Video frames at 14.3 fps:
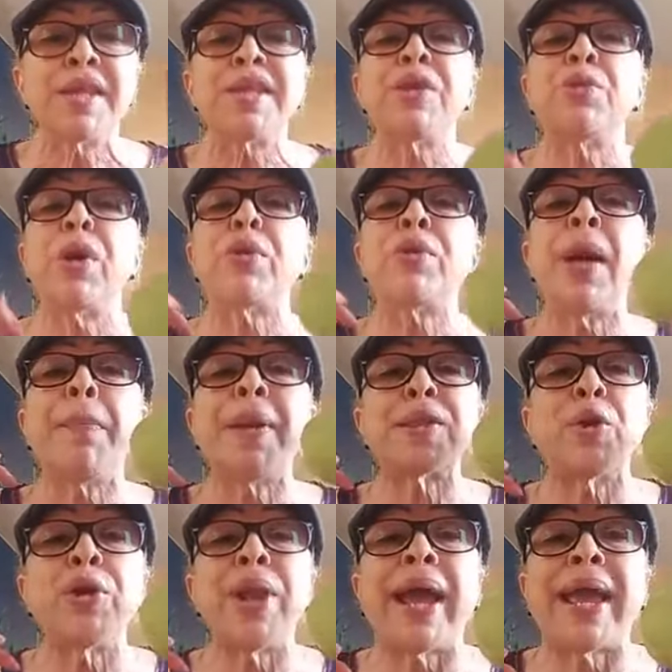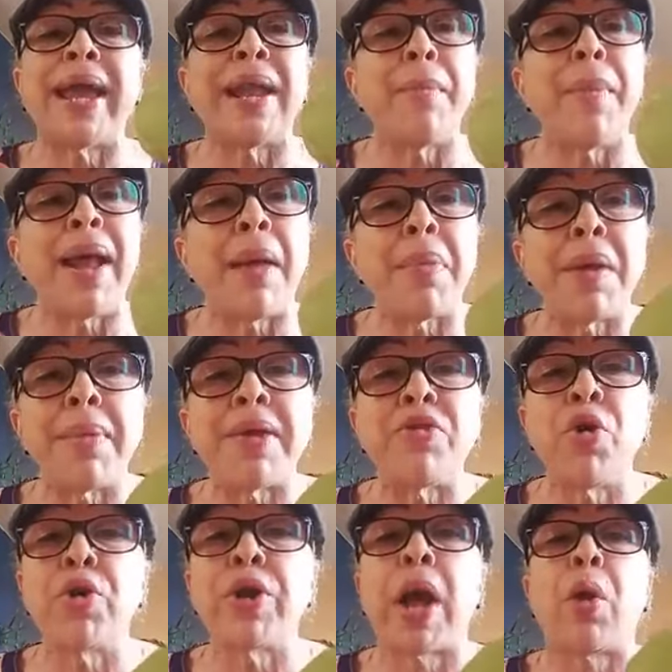Si tú eres una persona que eres mala
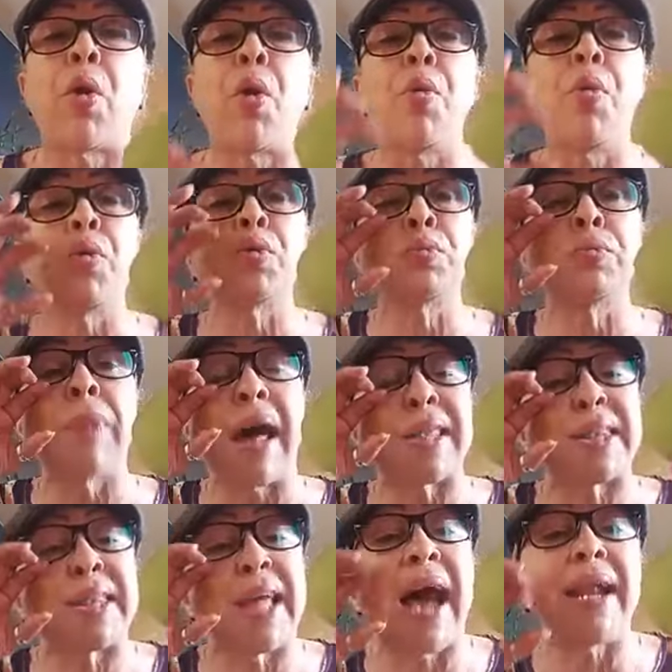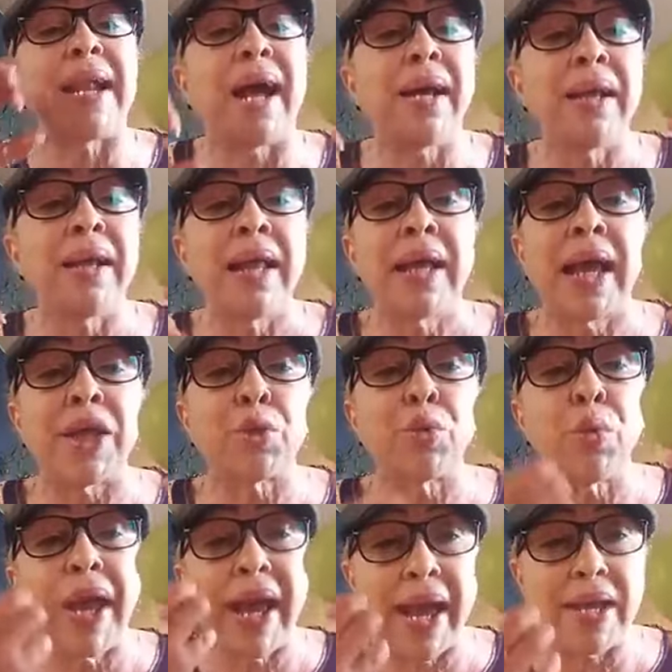bebedora con manzana que
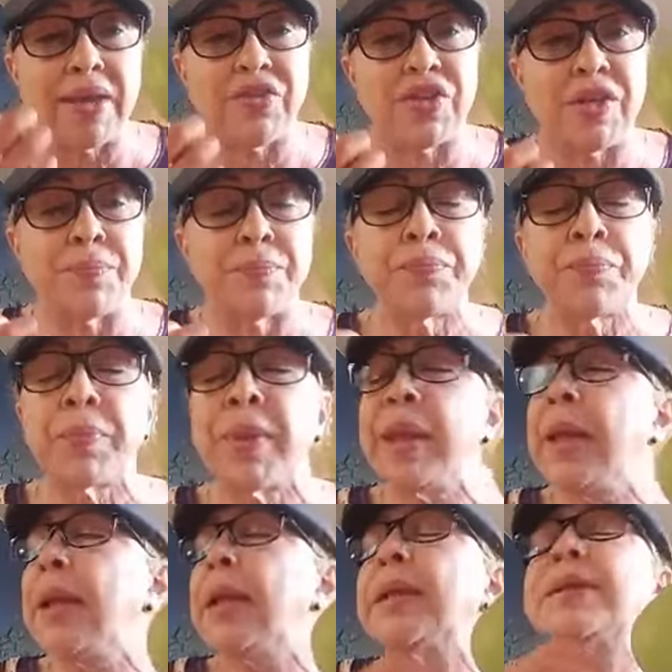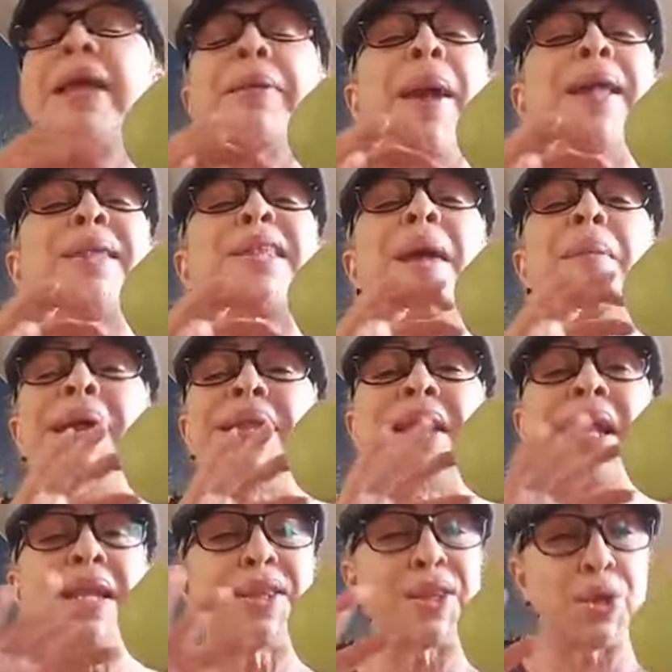tú le eches, te va a saber
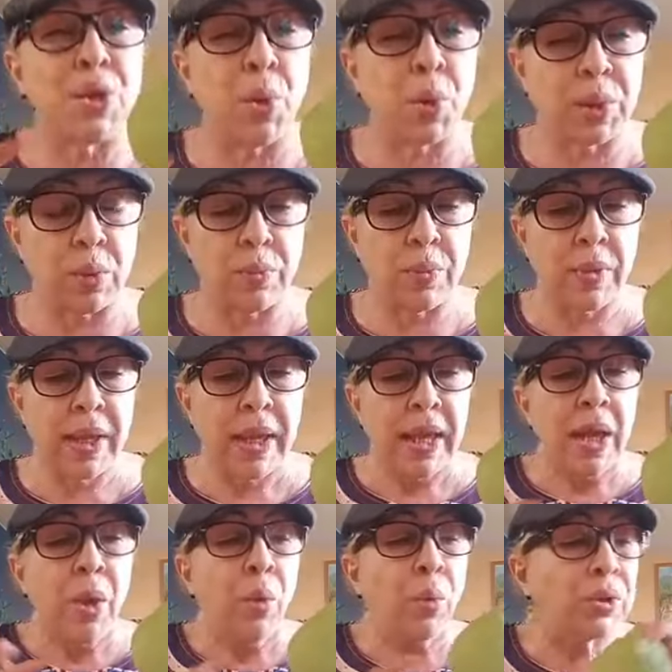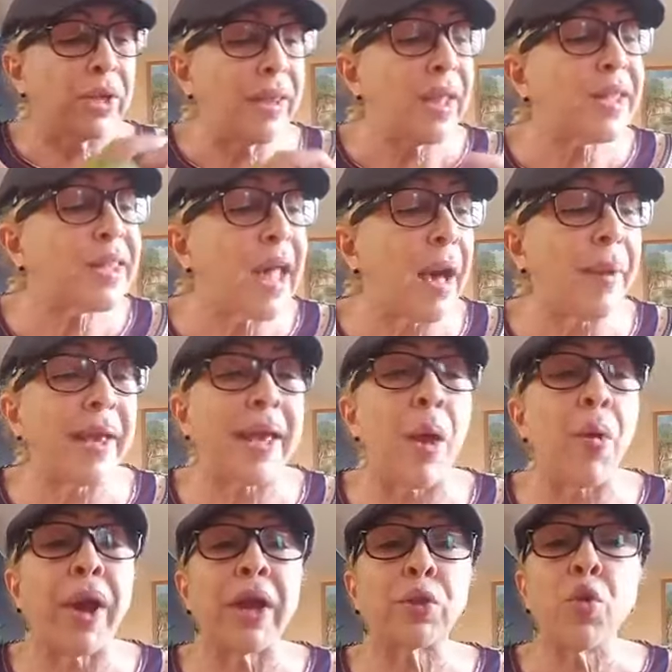delicioso. Ustedes saben que
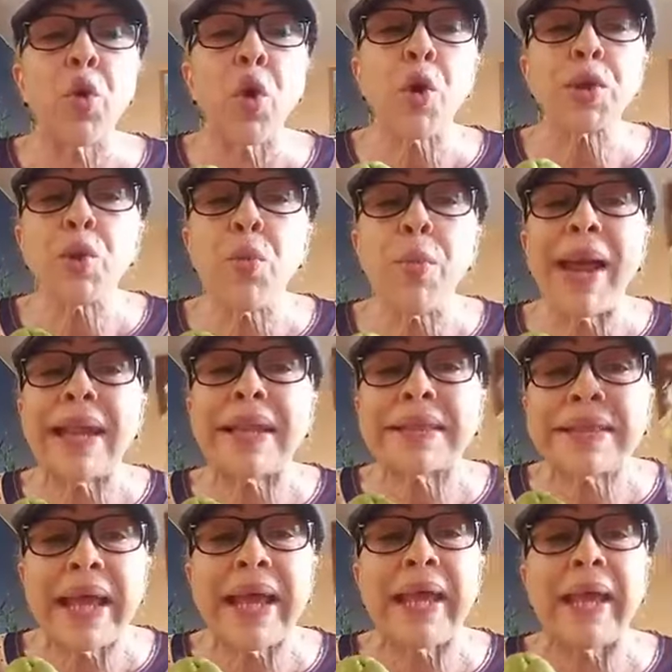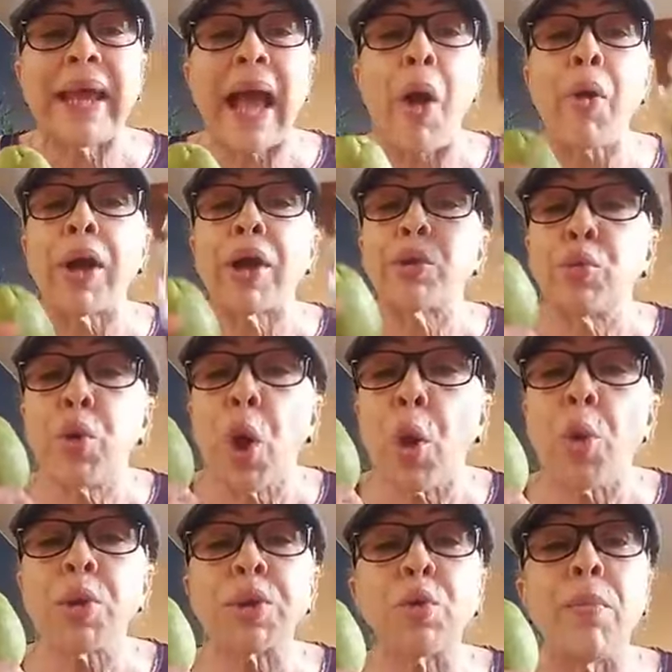aunque tú consumas el té, aunque tú lo
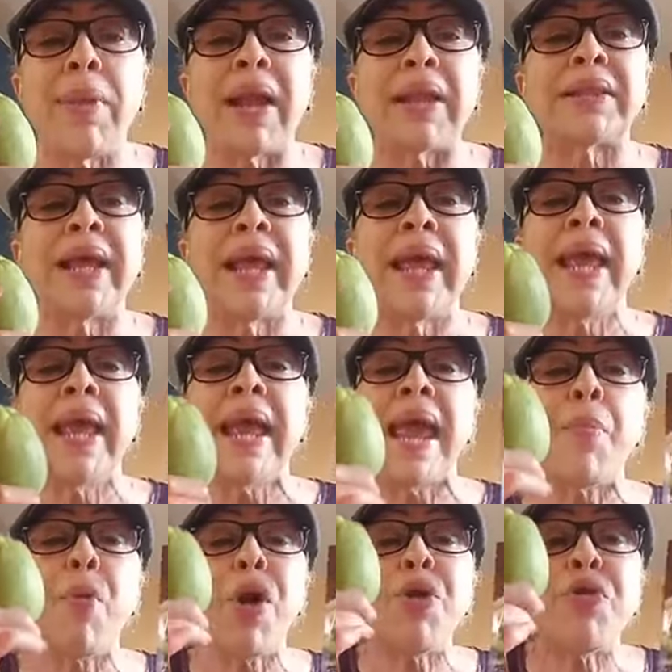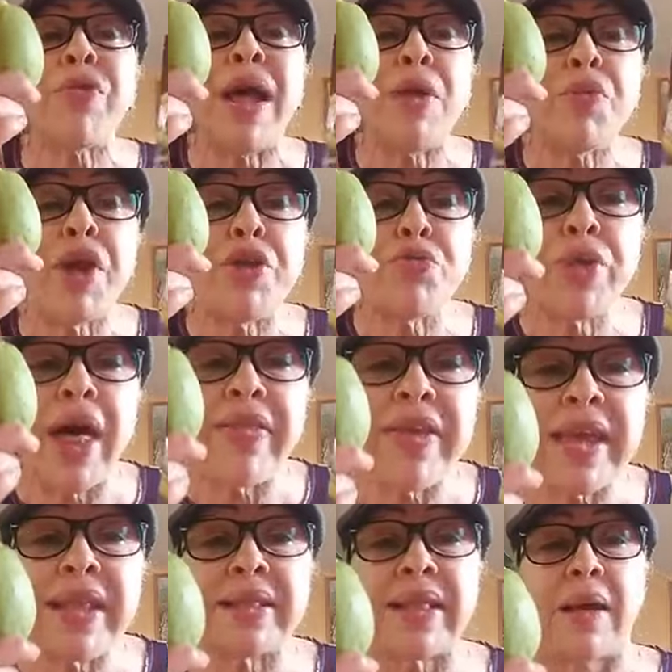consumas el té, es bueno darle una
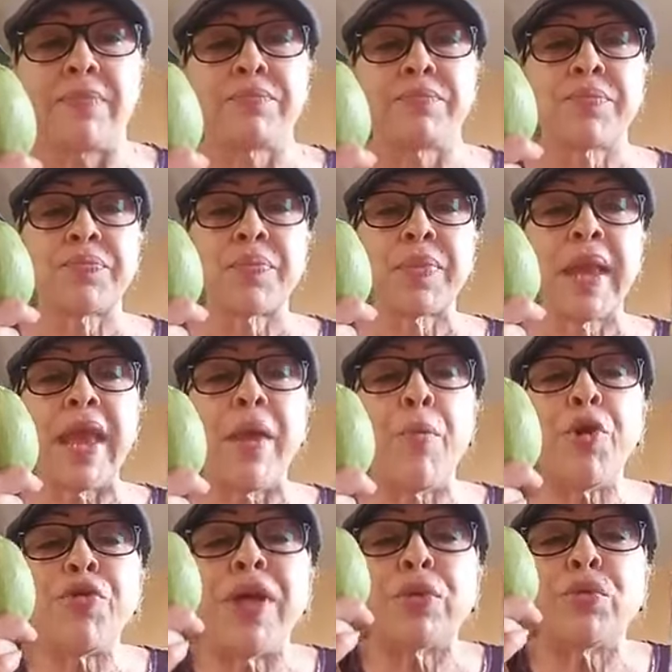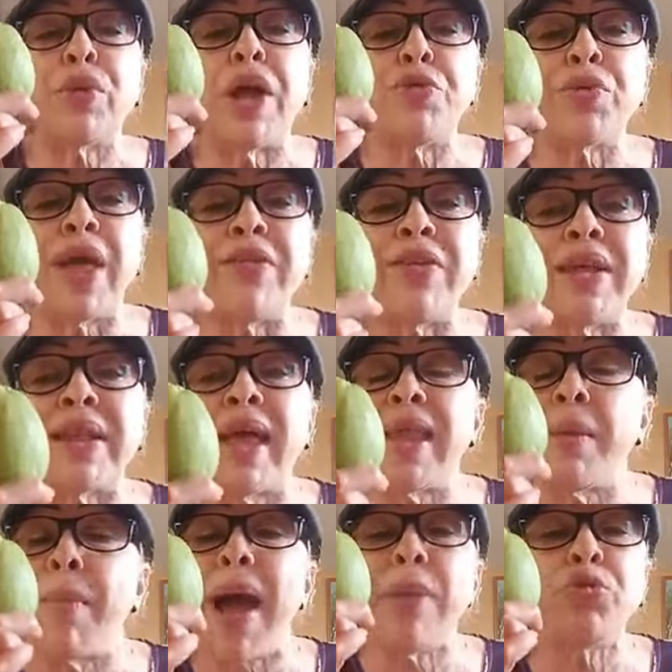ayudadita. Es bueno darte una ayudadita.
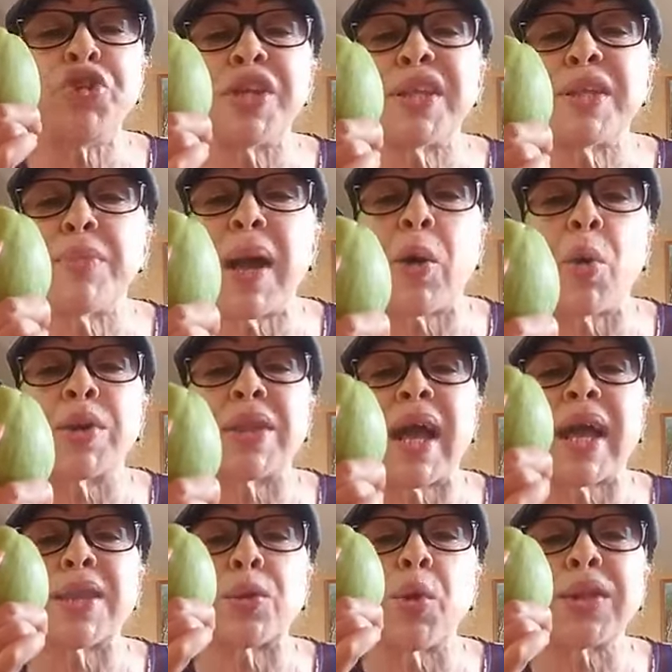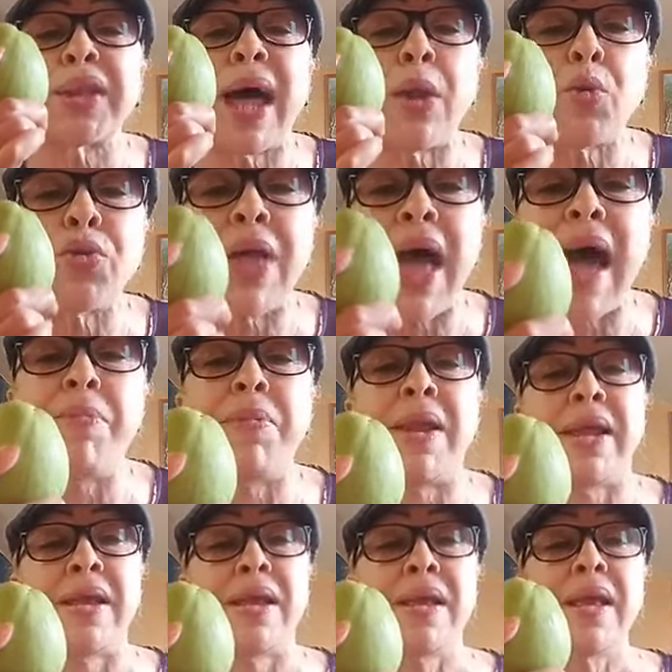Además, hay muchísimas cosas que son
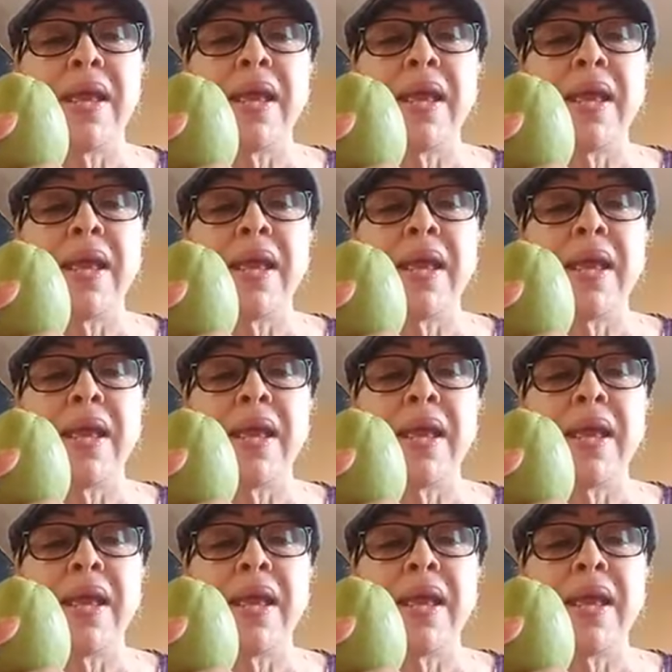saludables